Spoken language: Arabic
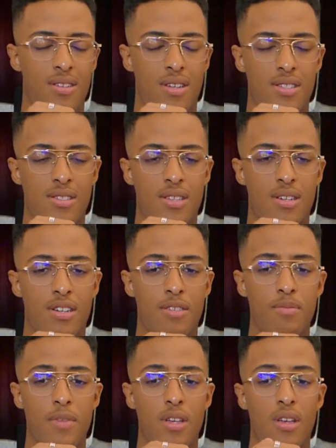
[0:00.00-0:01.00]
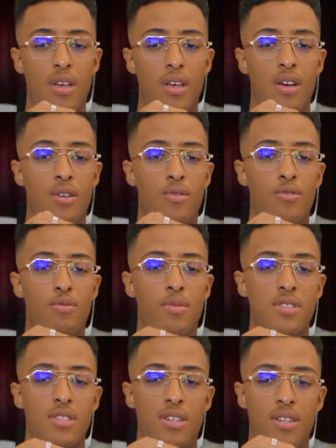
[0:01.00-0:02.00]
الانستغرام
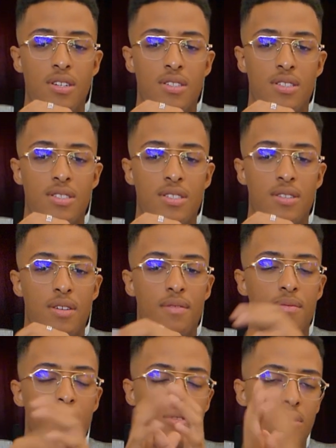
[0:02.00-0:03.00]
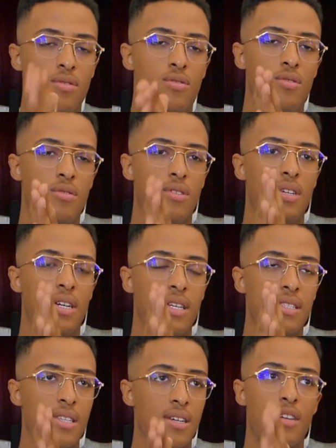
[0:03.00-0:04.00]
وبصح آه، يوتيوب آه،
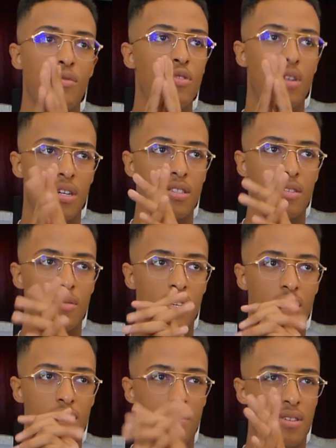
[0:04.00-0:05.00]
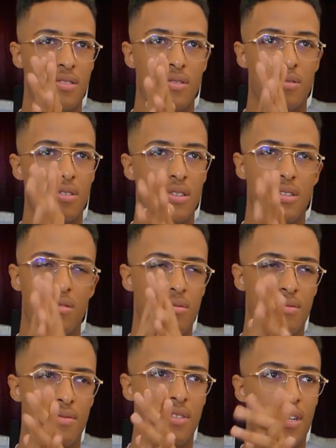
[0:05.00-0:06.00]
انستغرام هو اكثر واحد فيه سونكا
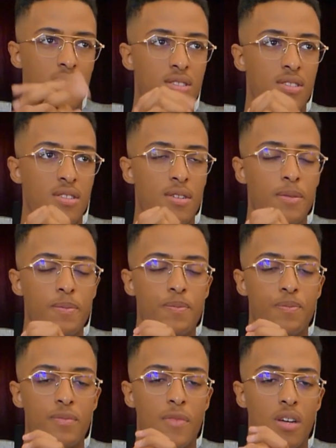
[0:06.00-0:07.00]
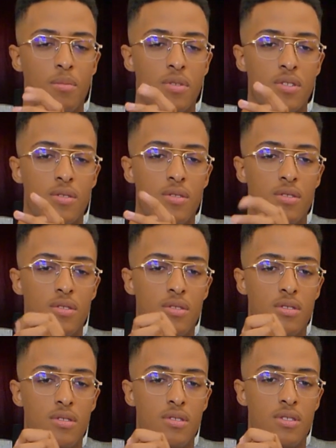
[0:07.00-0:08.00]
وفيه حاجه هكذا باسكو
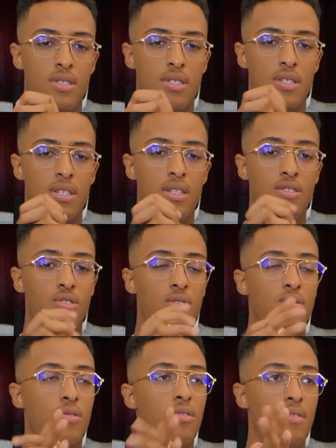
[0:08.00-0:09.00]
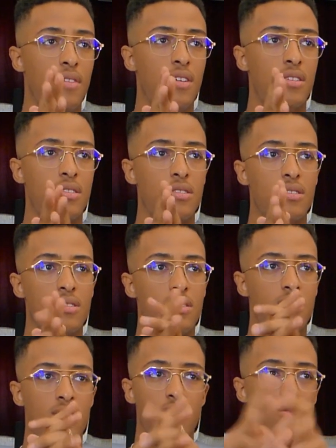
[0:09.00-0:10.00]
لي جون الكل فيه
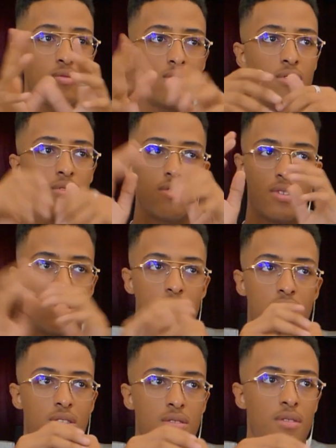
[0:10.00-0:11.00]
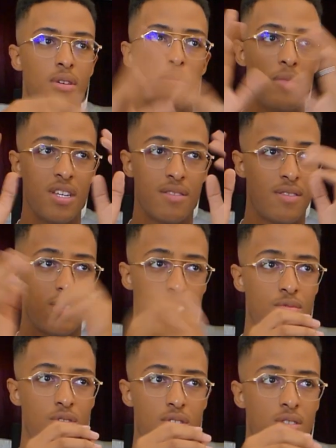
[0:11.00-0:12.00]
لي جون الكل دركا مات
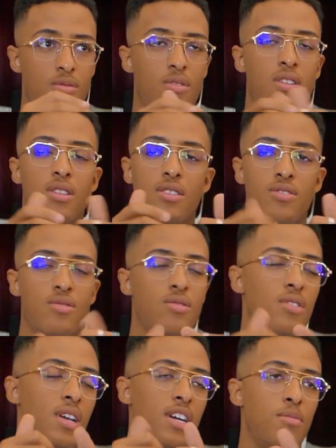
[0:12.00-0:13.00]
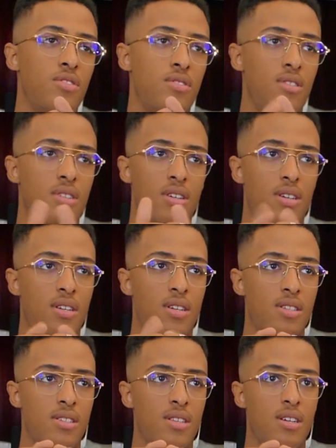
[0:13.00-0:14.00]
فيسبوك ولات لي جون الكل حاكمين غير
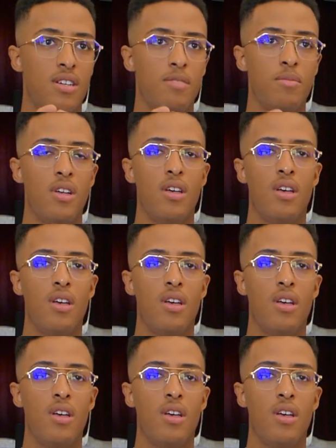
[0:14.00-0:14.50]
انستغرام